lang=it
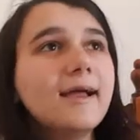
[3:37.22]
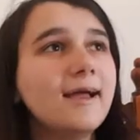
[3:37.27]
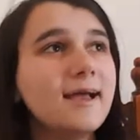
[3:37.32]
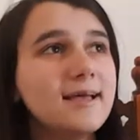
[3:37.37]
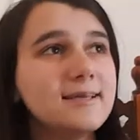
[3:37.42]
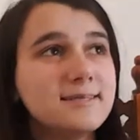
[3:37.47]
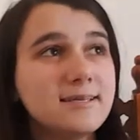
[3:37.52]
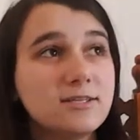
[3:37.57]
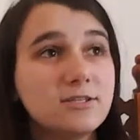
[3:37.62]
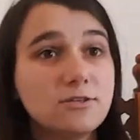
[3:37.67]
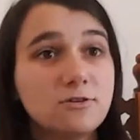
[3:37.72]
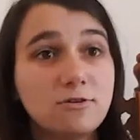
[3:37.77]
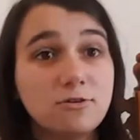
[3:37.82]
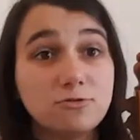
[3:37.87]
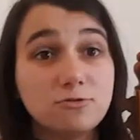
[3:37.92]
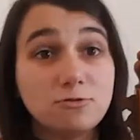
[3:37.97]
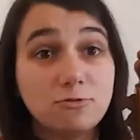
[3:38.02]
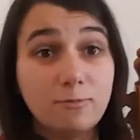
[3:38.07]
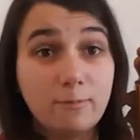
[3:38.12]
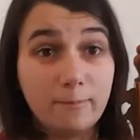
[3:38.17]
e se sono,
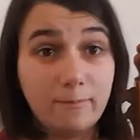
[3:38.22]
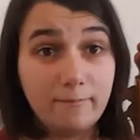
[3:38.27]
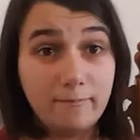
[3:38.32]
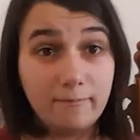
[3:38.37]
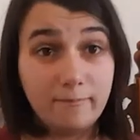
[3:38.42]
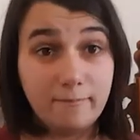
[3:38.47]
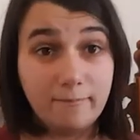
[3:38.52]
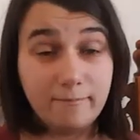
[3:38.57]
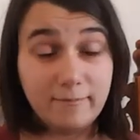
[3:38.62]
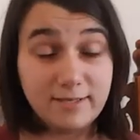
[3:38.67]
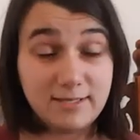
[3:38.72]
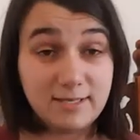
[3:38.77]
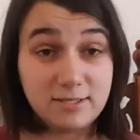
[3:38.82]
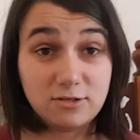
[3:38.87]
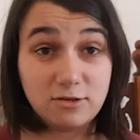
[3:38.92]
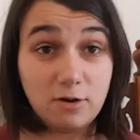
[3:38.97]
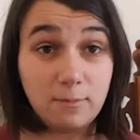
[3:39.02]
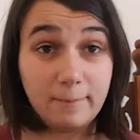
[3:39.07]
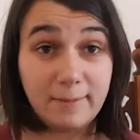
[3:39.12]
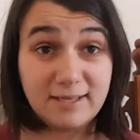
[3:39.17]
su, mm, se
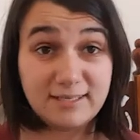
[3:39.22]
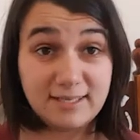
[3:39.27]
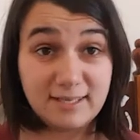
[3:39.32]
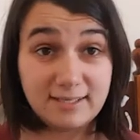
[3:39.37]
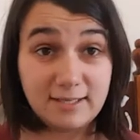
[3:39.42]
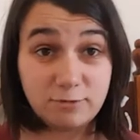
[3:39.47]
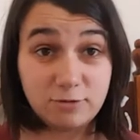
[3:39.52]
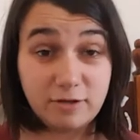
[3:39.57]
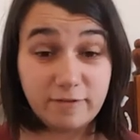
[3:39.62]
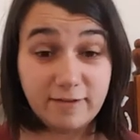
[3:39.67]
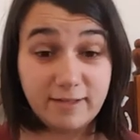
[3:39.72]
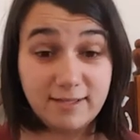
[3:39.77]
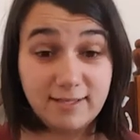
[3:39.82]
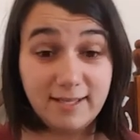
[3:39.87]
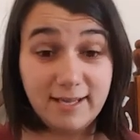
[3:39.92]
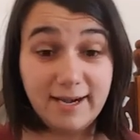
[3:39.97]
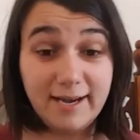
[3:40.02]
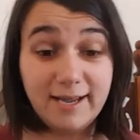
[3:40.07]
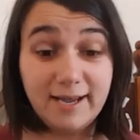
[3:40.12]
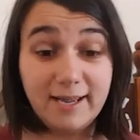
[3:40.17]
sono basate su
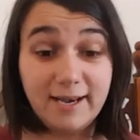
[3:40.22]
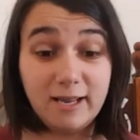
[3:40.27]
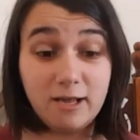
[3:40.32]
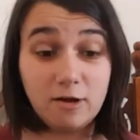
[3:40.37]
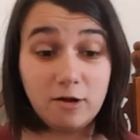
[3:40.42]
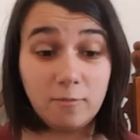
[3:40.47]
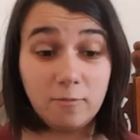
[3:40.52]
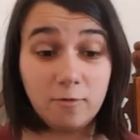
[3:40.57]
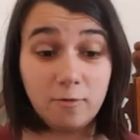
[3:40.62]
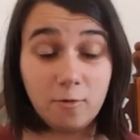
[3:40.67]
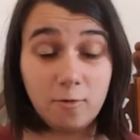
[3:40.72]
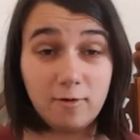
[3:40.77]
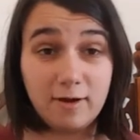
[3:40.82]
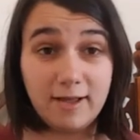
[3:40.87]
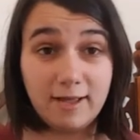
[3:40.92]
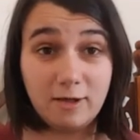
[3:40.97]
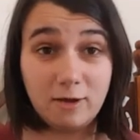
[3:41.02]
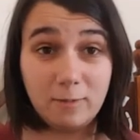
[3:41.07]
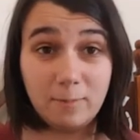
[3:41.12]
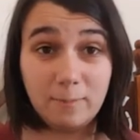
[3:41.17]
eventi reali
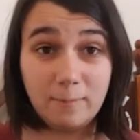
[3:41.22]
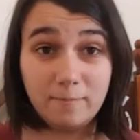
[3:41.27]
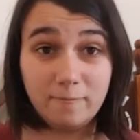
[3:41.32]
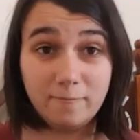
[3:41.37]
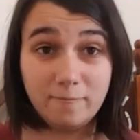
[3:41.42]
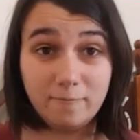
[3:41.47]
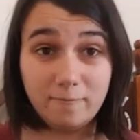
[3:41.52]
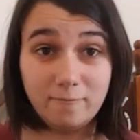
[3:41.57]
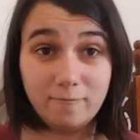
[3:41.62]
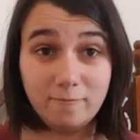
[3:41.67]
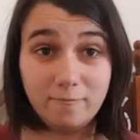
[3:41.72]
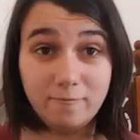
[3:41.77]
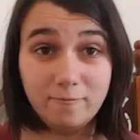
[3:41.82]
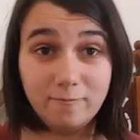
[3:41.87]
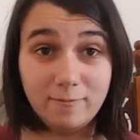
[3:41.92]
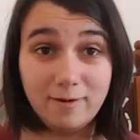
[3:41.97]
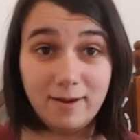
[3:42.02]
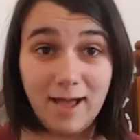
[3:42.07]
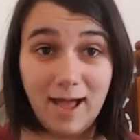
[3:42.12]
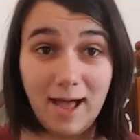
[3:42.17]
comunque io
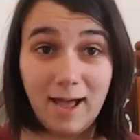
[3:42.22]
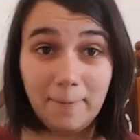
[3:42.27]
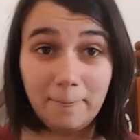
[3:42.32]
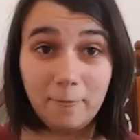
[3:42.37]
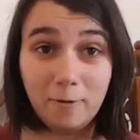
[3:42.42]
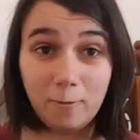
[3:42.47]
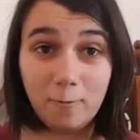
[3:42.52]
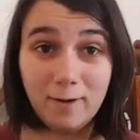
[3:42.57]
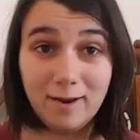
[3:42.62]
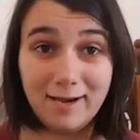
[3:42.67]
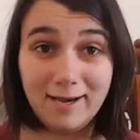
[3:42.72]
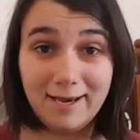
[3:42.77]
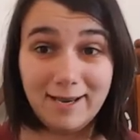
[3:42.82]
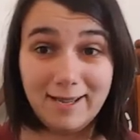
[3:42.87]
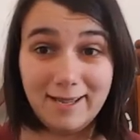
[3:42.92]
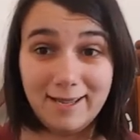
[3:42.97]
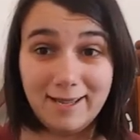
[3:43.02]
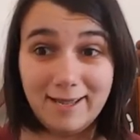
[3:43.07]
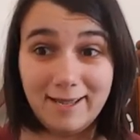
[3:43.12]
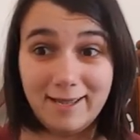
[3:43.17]
amo
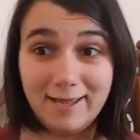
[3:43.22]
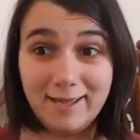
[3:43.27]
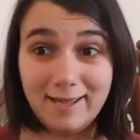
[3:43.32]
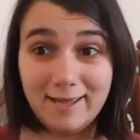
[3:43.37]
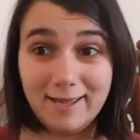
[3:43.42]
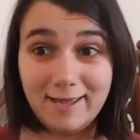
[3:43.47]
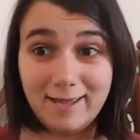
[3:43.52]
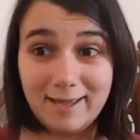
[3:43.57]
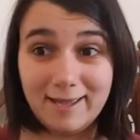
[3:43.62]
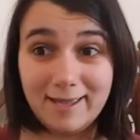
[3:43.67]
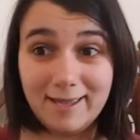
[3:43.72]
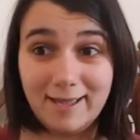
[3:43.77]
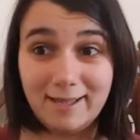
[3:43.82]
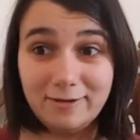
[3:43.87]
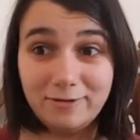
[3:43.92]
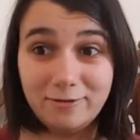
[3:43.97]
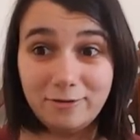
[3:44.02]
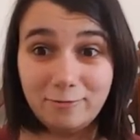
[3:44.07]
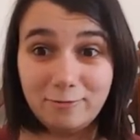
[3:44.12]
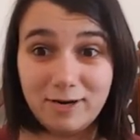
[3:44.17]
quelle eh, che
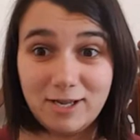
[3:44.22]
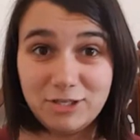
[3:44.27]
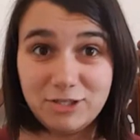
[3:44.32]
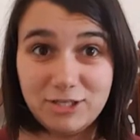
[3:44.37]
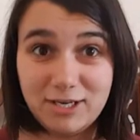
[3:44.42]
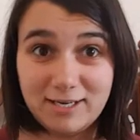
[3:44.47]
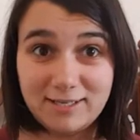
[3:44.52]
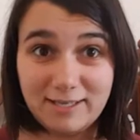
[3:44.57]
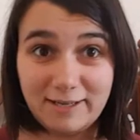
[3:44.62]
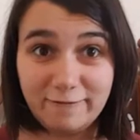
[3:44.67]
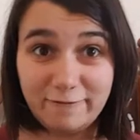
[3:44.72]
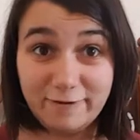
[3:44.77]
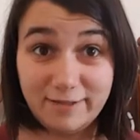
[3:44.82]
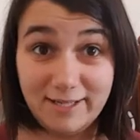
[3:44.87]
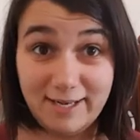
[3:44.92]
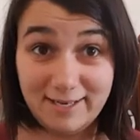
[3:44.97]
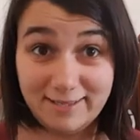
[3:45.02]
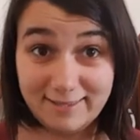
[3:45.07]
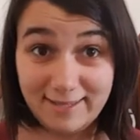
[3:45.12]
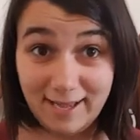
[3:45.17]
hanno una certa
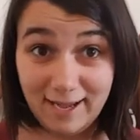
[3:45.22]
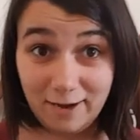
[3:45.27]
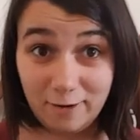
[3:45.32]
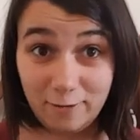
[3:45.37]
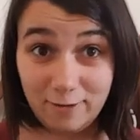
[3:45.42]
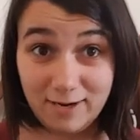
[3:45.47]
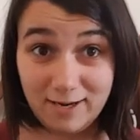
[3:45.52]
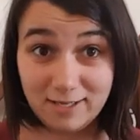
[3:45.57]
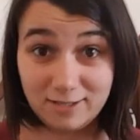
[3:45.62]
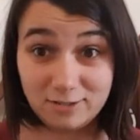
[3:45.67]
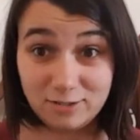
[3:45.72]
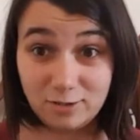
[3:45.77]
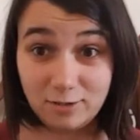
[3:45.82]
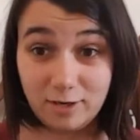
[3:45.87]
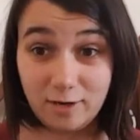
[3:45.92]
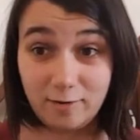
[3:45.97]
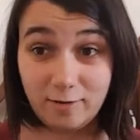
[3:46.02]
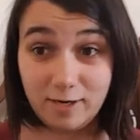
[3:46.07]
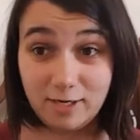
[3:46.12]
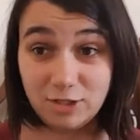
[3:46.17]
fedeltà con la
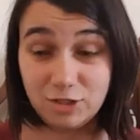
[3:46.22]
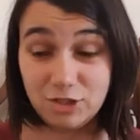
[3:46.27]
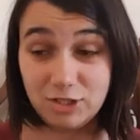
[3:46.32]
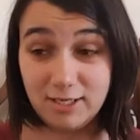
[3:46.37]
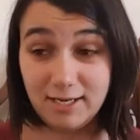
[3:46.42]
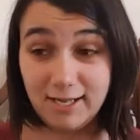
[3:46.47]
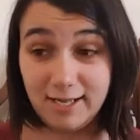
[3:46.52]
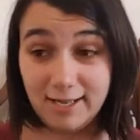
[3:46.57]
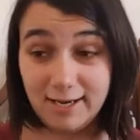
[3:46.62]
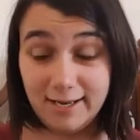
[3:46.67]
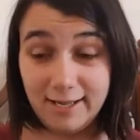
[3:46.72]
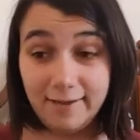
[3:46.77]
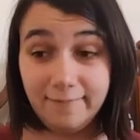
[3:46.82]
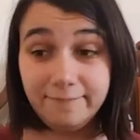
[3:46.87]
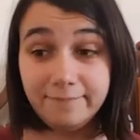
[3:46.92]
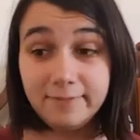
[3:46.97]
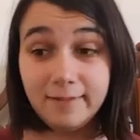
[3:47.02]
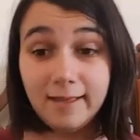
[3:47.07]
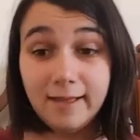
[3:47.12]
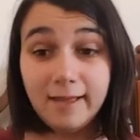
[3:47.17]
storia
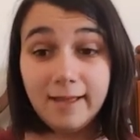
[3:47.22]
originale.